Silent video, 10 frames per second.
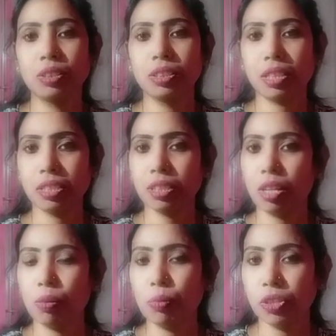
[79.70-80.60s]
ज़रा
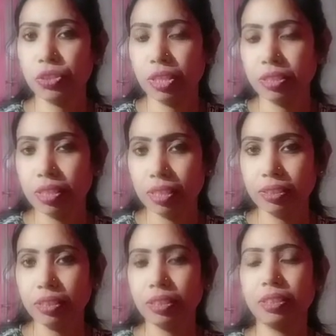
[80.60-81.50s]
सा मॉइस्चराइज़र ले
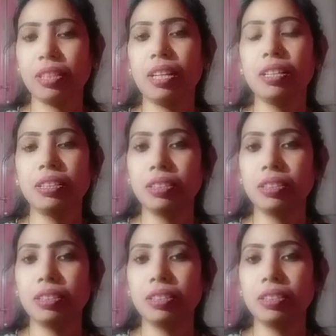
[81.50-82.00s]
लीजिए या